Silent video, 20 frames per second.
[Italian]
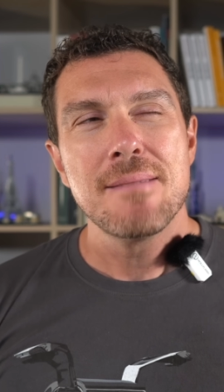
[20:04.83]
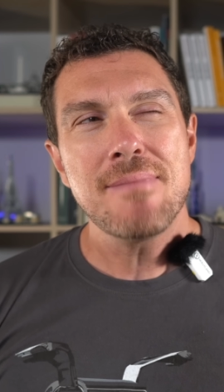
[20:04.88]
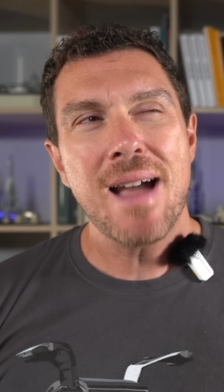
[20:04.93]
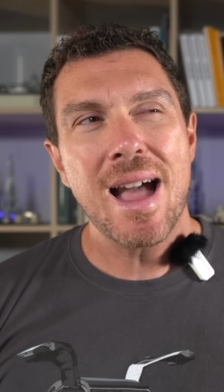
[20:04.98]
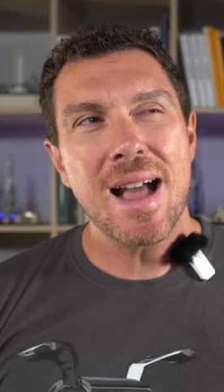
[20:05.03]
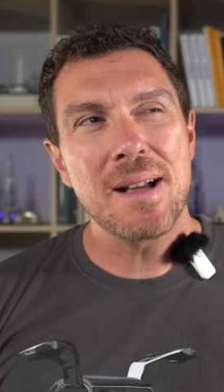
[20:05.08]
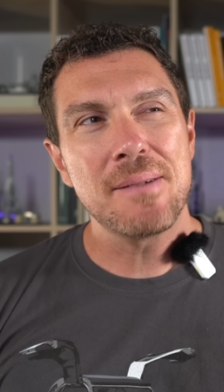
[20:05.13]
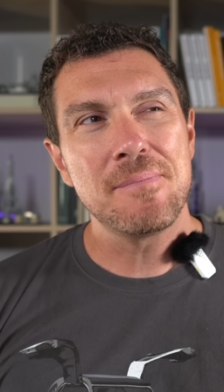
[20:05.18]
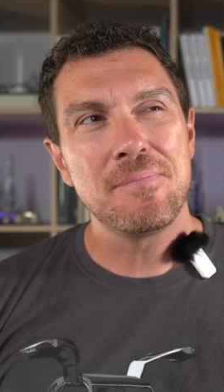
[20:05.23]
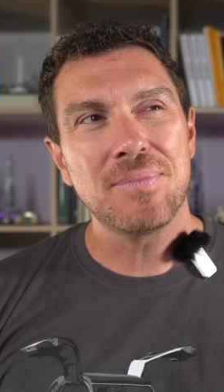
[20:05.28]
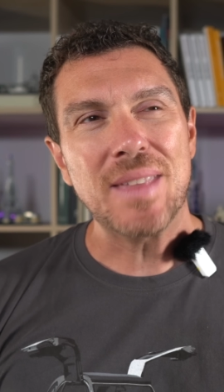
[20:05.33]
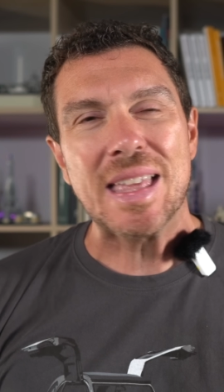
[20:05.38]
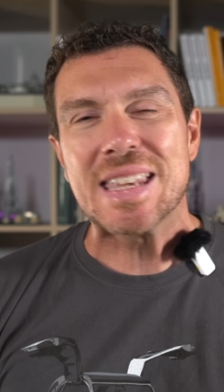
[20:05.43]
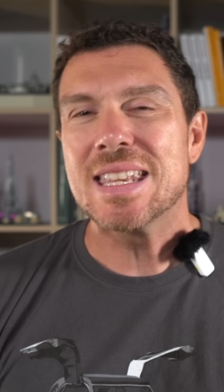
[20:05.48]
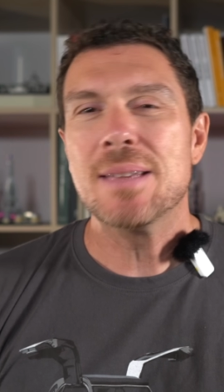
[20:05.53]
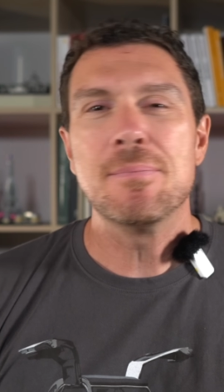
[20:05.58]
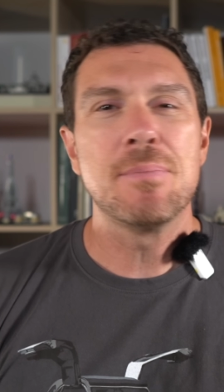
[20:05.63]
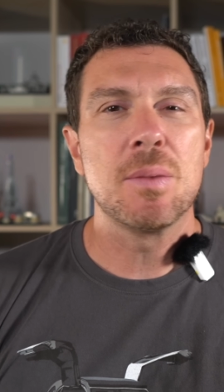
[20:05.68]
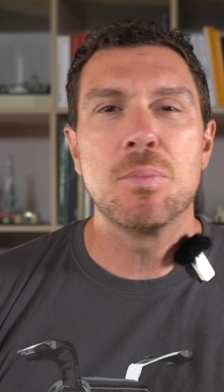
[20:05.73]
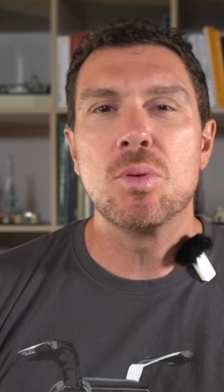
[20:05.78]
Ma è
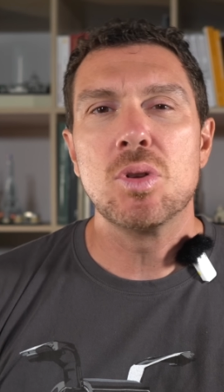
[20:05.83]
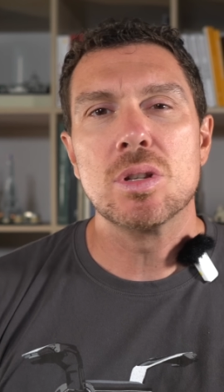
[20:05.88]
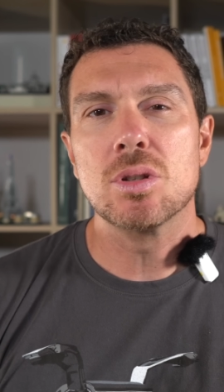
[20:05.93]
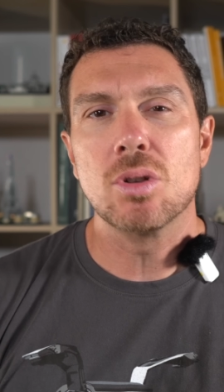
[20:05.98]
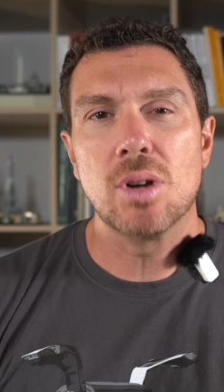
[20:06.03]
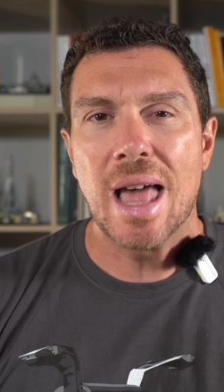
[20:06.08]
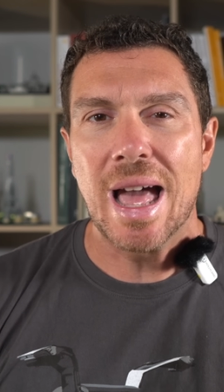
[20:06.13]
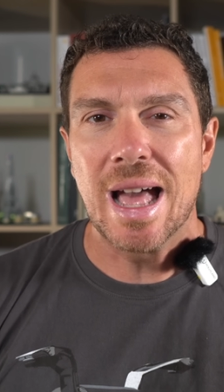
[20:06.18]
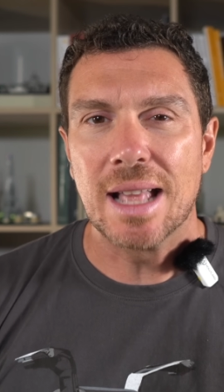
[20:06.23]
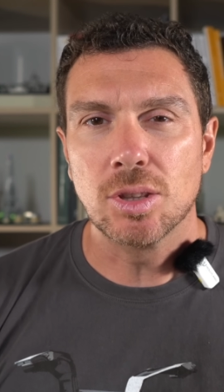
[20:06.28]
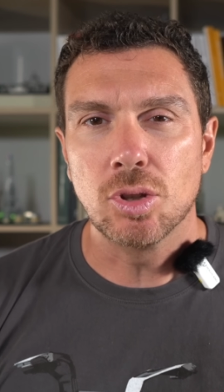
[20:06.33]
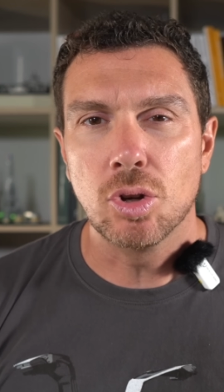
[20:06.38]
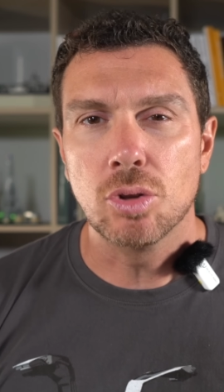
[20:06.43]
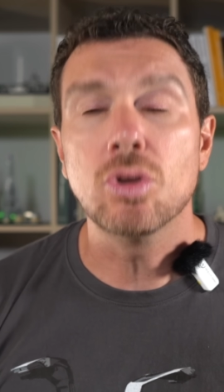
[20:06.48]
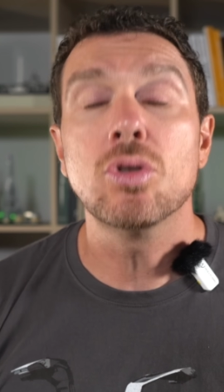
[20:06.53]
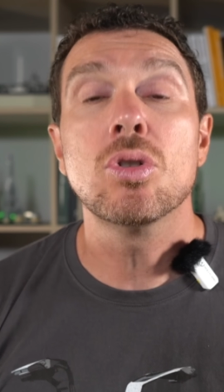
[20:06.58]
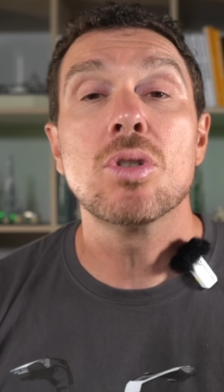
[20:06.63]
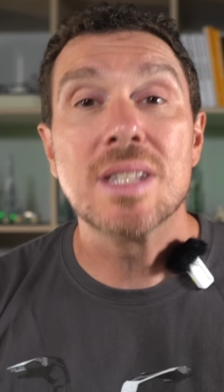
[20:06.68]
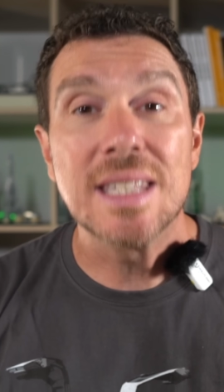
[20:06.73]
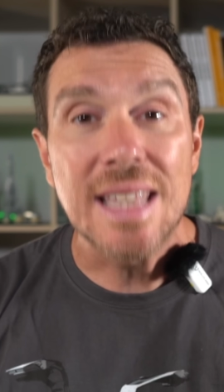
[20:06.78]
sempre più isolato,
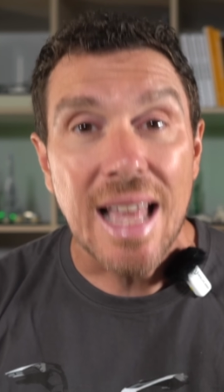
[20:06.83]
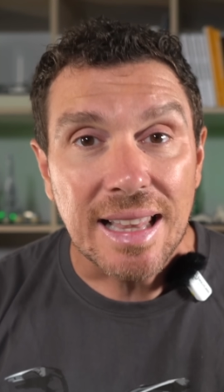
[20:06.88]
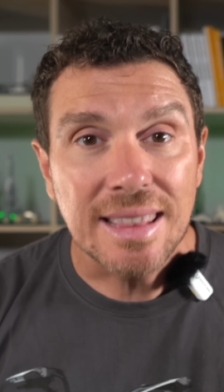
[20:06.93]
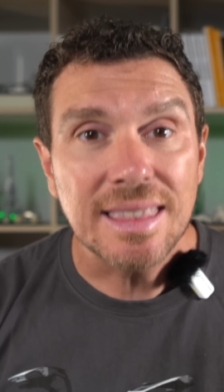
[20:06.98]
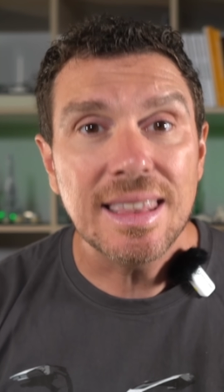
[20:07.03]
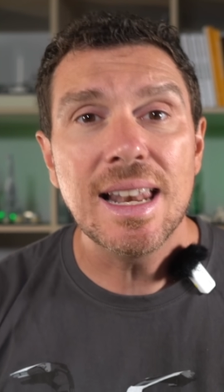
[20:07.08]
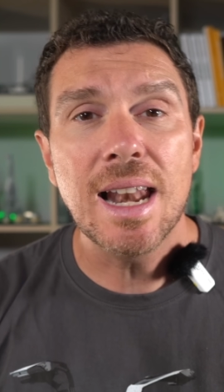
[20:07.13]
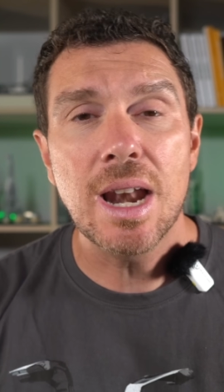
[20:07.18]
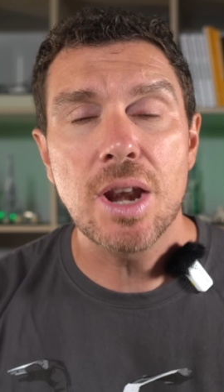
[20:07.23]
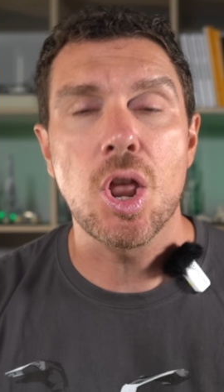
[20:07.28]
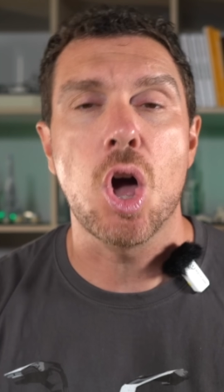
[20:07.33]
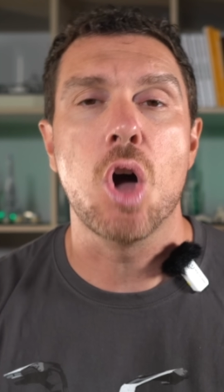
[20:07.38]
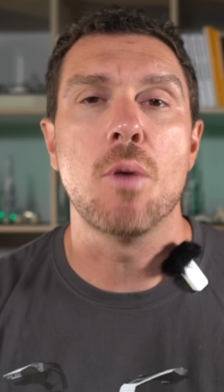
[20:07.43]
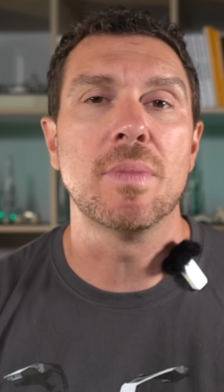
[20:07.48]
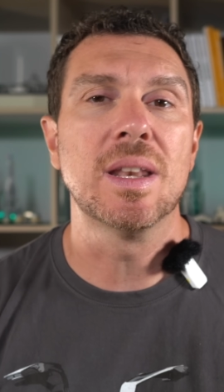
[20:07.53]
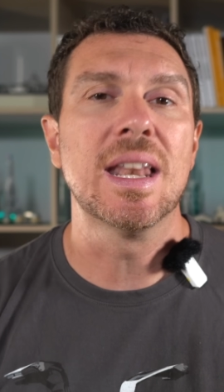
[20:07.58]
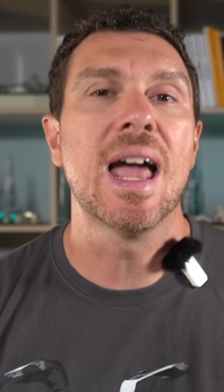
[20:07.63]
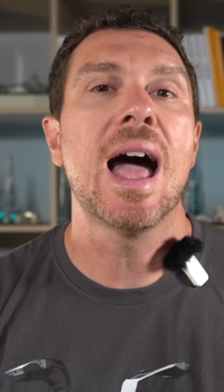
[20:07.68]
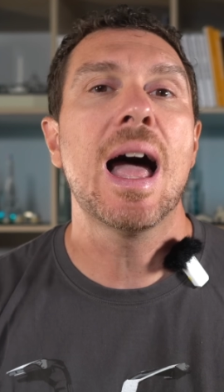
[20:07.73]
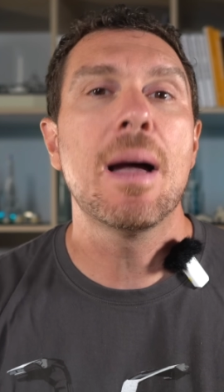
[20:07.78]
nonostante la
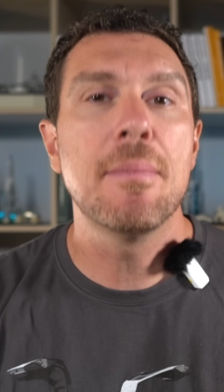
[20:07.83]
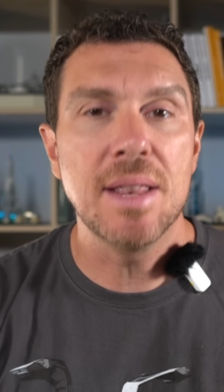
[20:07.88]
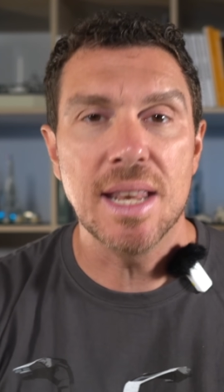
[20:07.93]
nomina a